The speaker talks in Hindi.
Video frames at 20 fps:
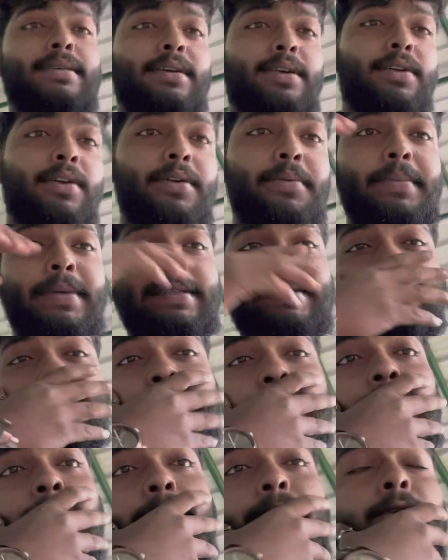हीरो को मैसेज
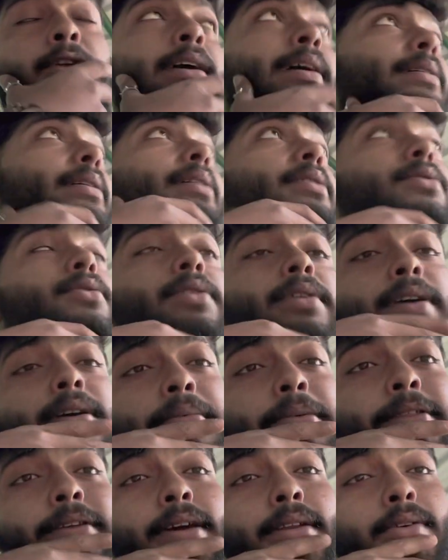करके बोला क्लास हो रहा है
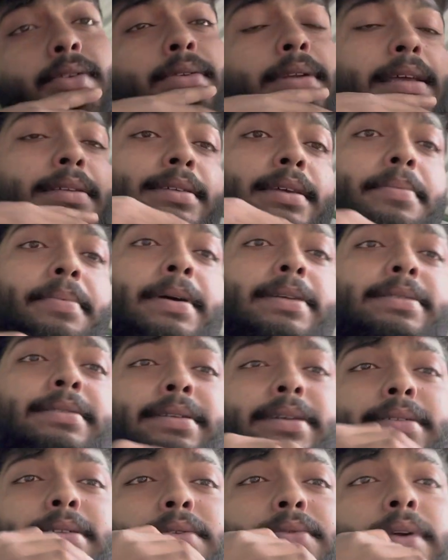अभी जा रहा हूँ क्लास के पास
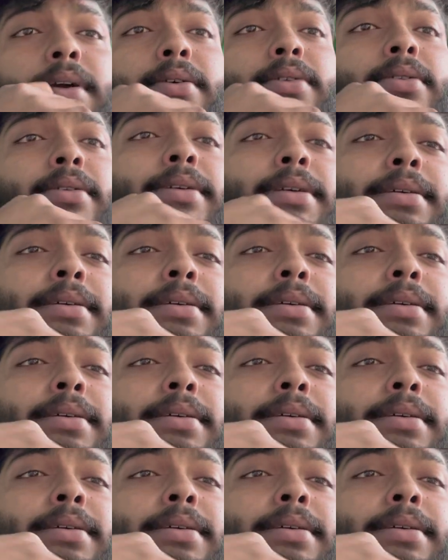देखता हूँ क्या होता